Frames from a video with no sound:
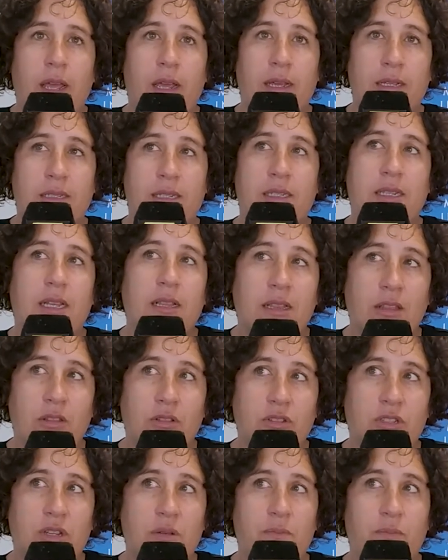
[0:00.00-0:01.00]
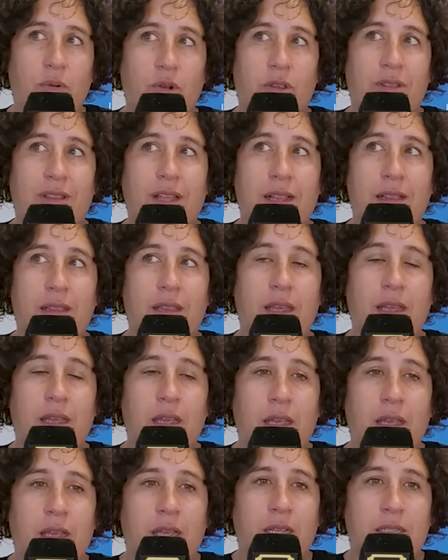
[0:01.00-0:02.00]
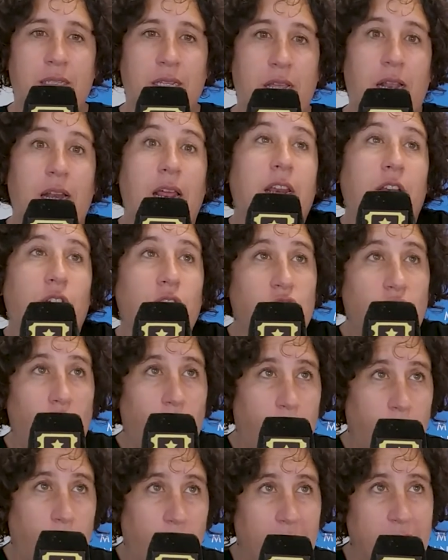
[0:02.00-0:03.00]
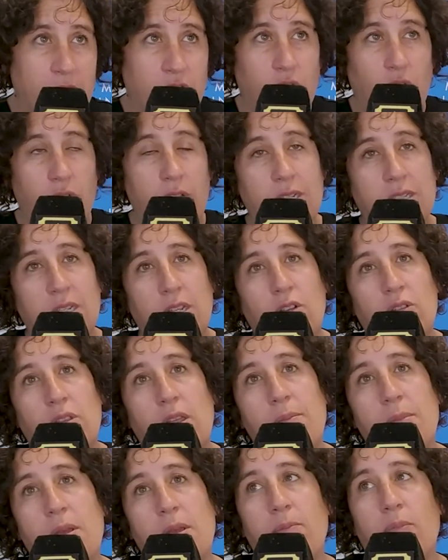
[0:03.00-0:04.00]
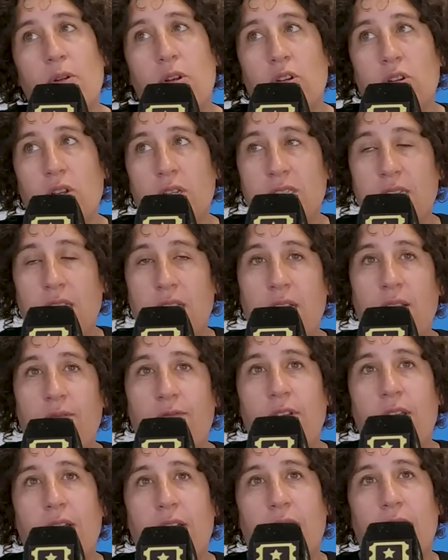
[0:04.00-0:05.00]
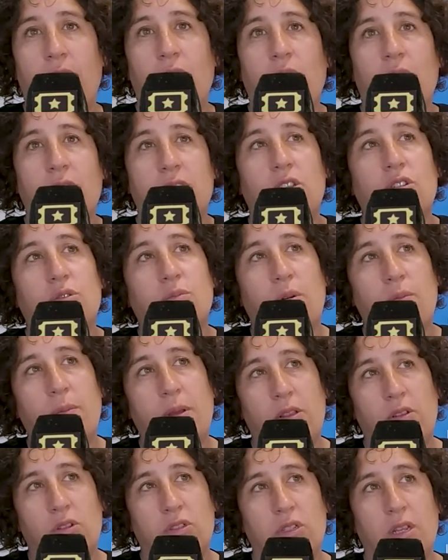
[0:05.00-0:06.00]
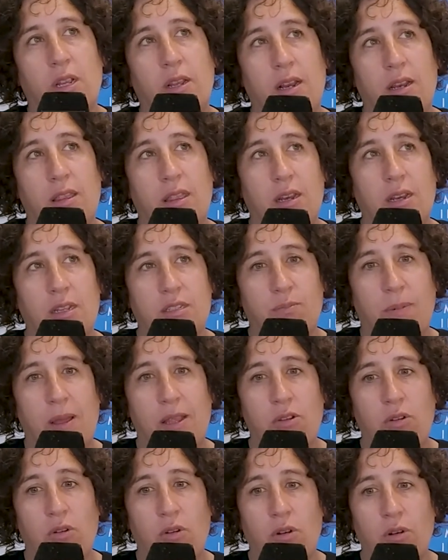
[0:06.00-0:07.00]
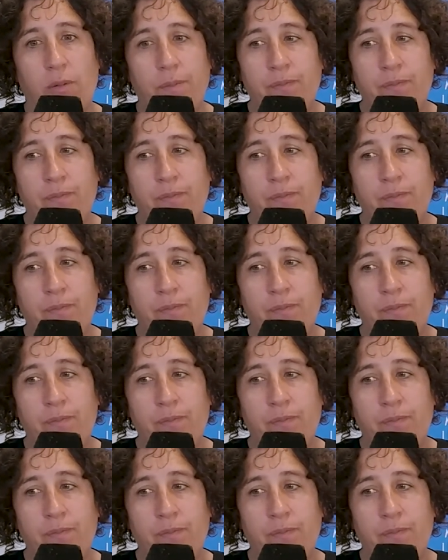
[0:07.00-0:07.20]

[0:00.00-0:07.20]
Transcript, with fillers: En ese sentido es importante señalar, no solo por la historia, sino también por lo que significa ¿no? en estos momentos en el cine español